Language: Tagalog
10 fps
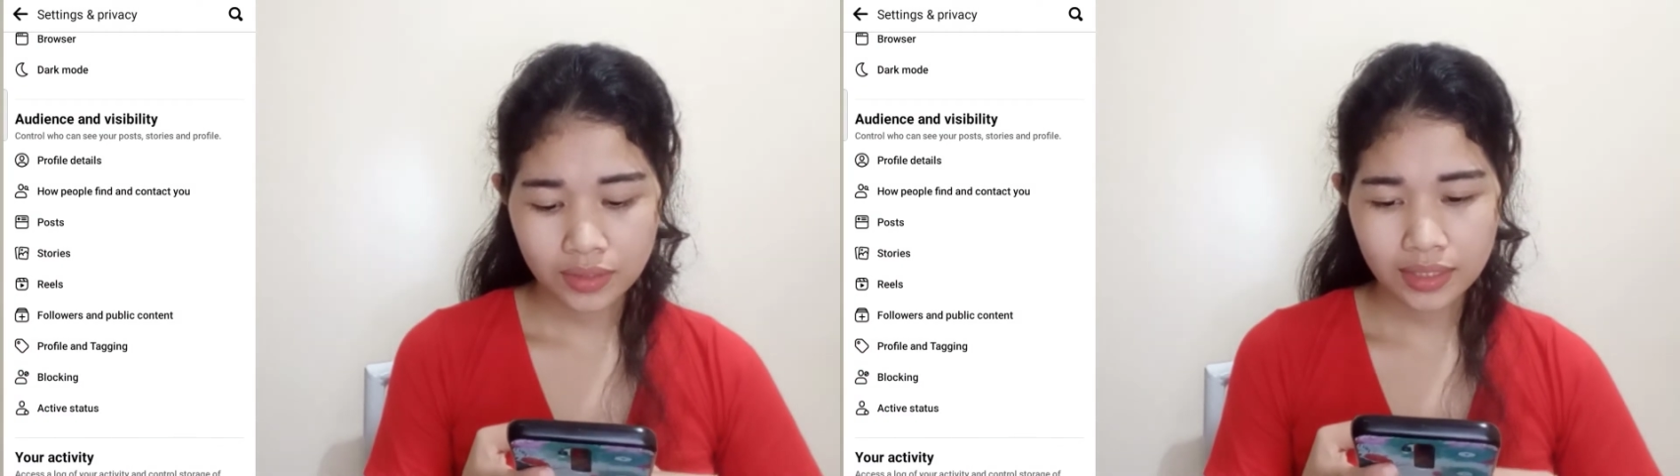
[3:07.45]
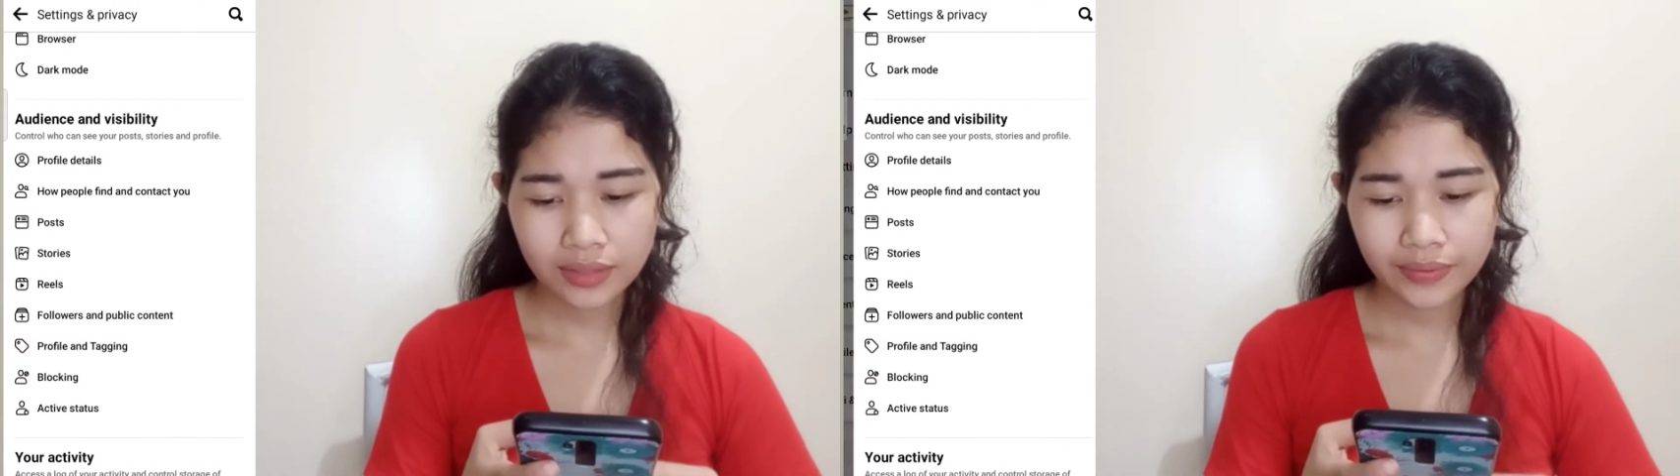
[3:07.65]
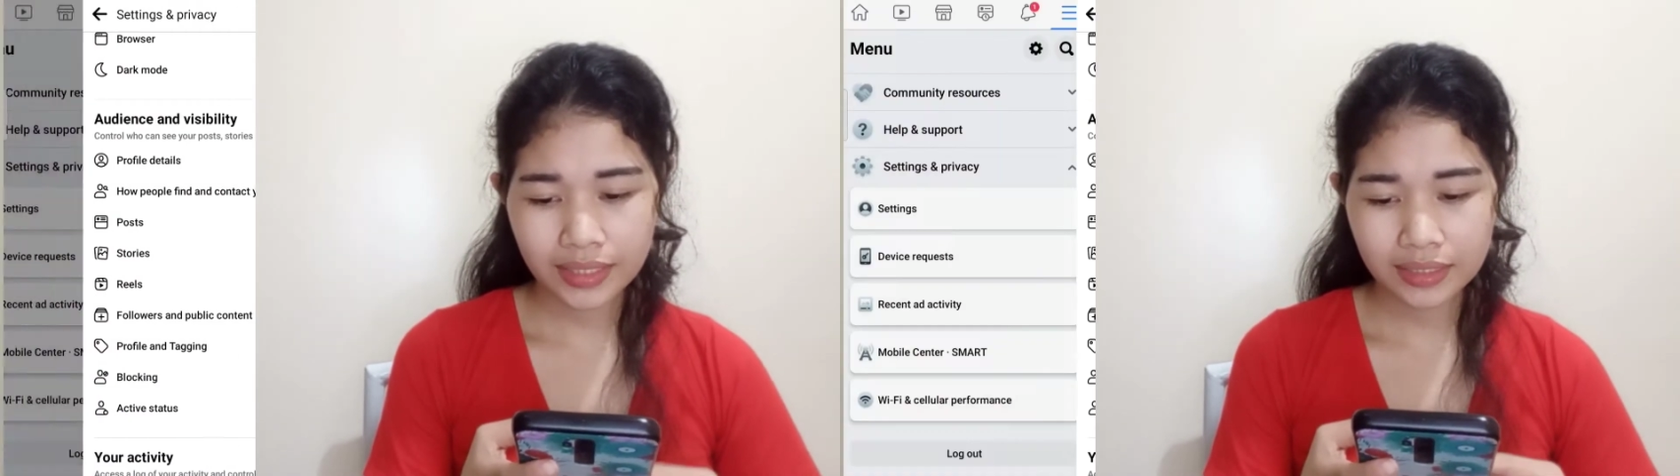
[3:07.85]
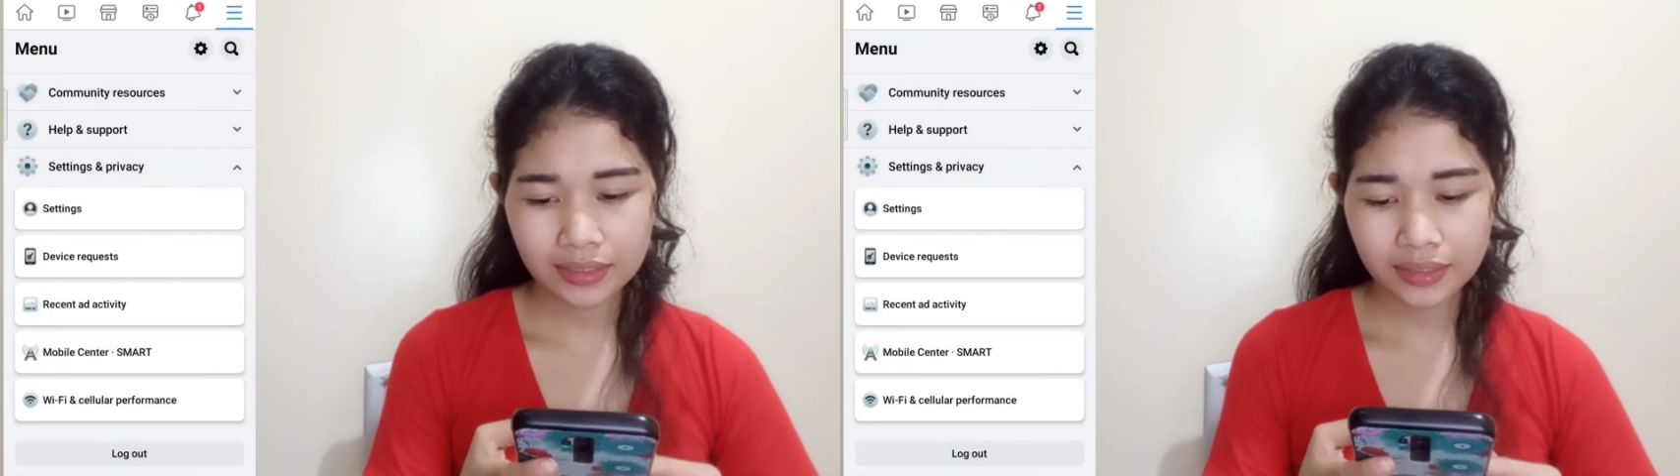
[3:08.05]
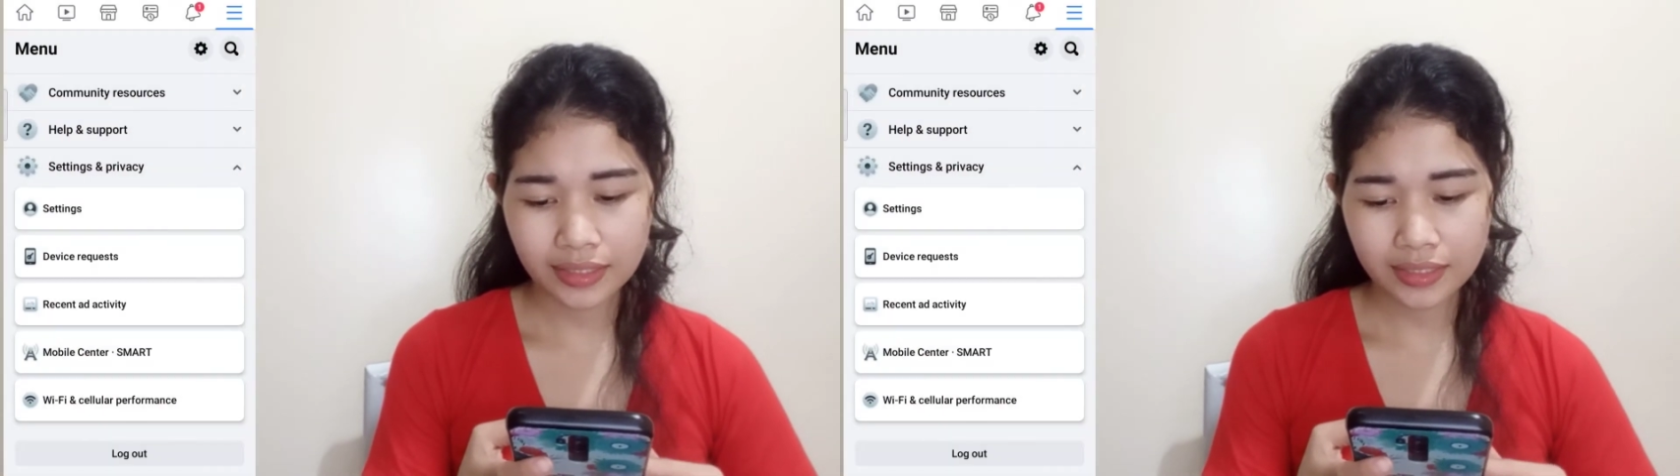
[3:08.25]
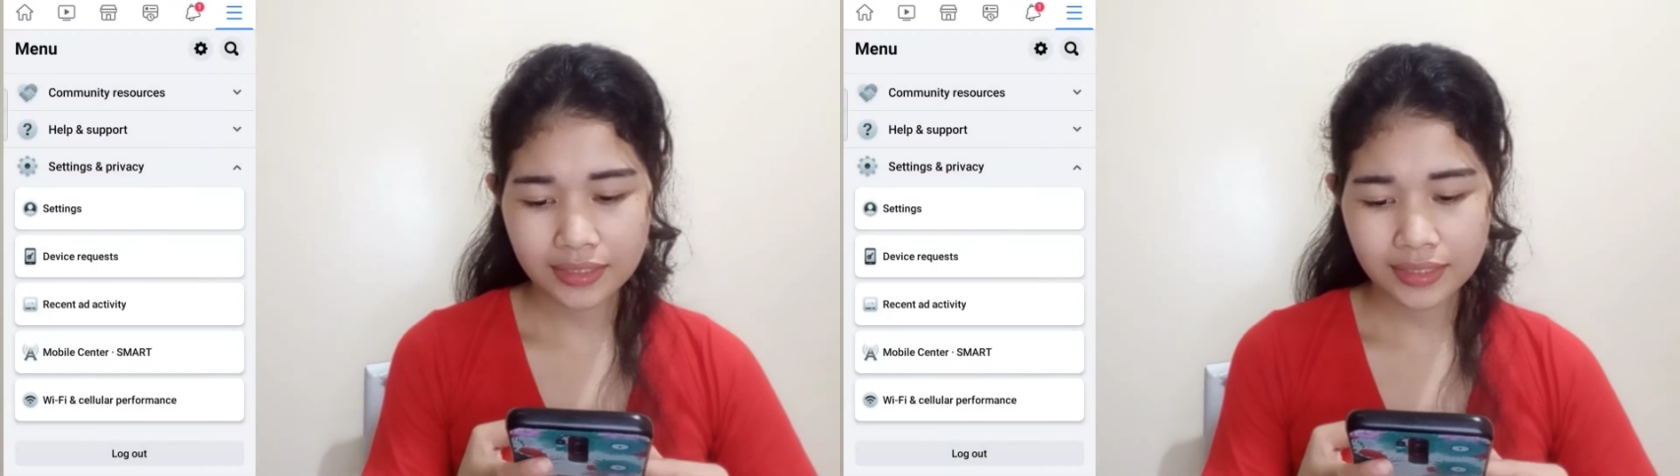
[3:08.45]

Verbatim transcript: ang gagawin natin guys,